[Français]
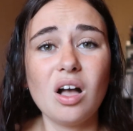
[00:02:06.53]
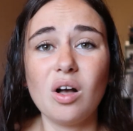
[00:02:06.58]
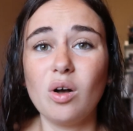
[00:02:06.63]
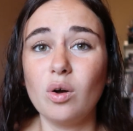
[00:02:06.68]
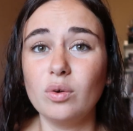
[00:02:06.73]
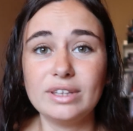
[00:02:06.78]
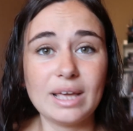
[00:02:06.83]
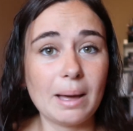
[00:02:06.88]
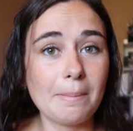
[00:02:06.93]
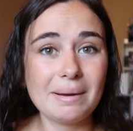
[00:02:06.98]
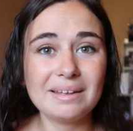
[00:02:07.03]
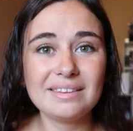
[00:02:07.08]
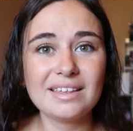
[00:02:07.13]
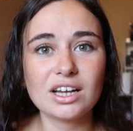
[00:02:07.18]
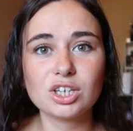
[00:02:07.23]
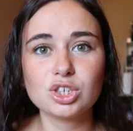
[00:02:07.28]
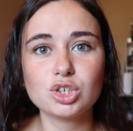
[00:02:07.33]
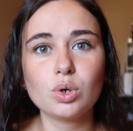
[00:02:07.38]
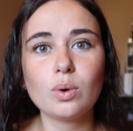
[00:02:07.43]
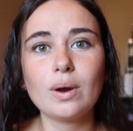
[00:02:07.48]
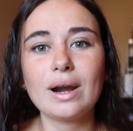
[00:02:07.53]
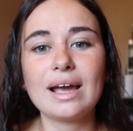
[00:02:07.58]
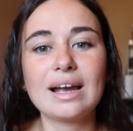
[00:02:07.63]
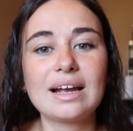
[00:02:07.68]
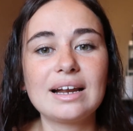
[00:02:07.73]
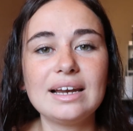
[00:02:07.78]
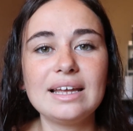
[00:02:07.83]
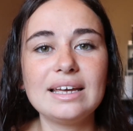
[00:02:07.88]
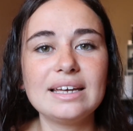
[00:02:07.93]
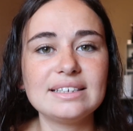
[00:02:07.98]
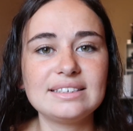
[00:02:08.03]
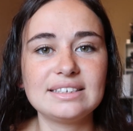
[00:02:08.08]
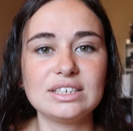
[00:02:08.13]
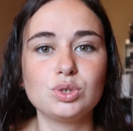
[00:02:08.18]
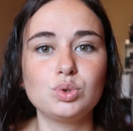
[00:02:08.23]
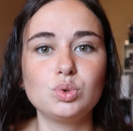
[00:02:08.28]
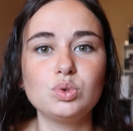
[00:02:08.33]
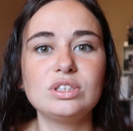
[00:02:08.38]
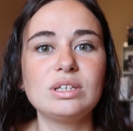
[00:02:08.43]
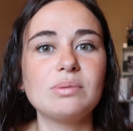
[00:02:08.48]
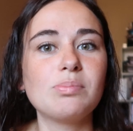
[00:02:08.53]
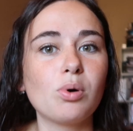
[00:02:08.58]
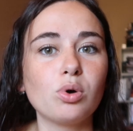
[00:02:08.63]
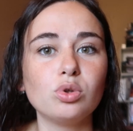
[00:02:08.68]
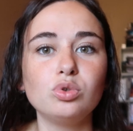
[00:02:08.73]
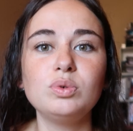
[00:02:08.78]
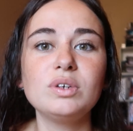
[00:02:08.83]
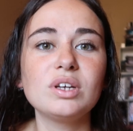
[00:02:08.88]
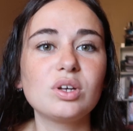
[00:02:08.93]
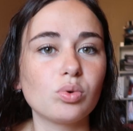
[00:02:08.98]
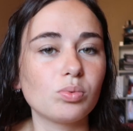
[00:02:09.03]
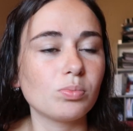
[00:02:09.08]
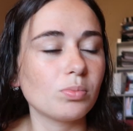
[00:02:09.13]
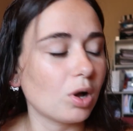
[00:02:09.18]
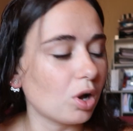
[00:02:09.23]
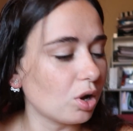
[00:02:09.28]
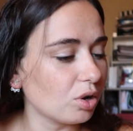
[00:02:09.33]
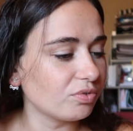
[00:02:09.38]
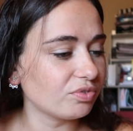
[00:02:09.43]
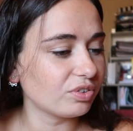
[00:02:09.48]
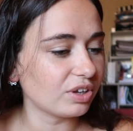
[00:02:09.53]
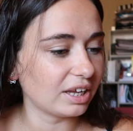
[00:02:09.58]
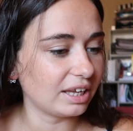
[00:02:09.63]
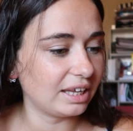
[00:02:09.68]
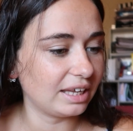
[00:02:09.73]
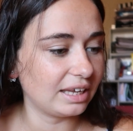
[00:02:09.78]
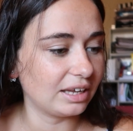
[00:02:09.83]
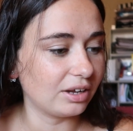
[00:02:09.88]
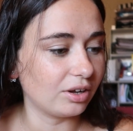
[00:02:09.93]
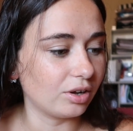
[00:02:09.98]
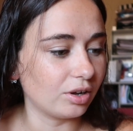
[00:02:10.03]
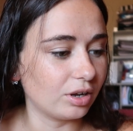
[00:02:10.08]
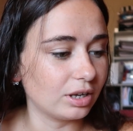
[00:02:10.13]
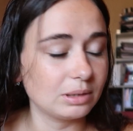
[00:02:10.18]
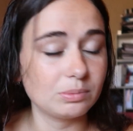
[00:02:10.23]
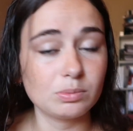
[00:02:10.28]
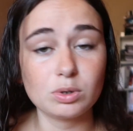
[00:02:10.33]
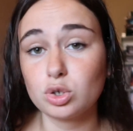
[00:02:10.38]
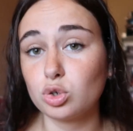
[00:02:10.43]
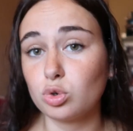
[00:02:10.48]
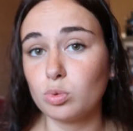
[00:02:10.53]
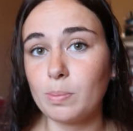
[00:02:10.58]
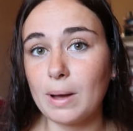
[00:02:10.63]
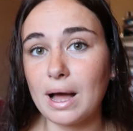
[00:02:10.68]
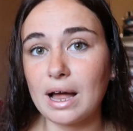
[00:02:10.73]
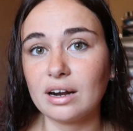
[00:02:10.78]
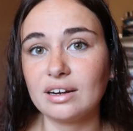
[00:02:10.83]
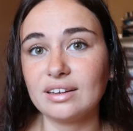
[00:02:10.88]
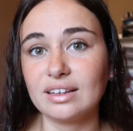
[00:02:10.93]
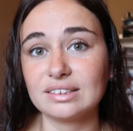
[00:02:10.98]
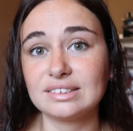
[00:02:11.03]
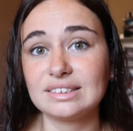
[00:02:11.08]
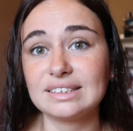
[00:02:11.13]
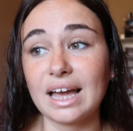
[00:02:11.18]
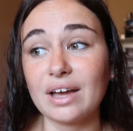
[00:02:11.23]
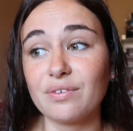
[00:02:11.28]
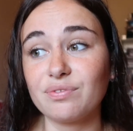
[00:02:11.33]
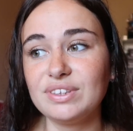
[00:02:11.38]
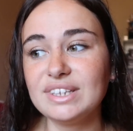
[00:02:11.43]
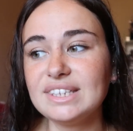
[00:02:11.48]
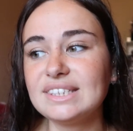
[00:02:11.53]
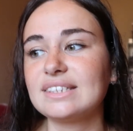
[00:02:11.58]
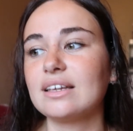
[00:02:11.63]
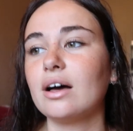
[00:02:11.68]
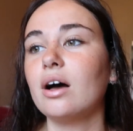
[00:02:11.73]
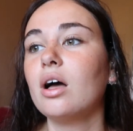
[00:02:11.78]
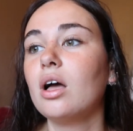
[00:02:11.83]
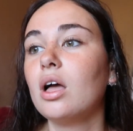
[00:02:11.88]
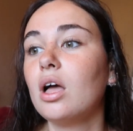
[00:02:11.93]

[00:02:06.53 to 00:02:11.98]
il euh, n'y a pas d'argent à la clé, c'est juste des produits qu'on m'offre euh, et, moi je parle d'un service,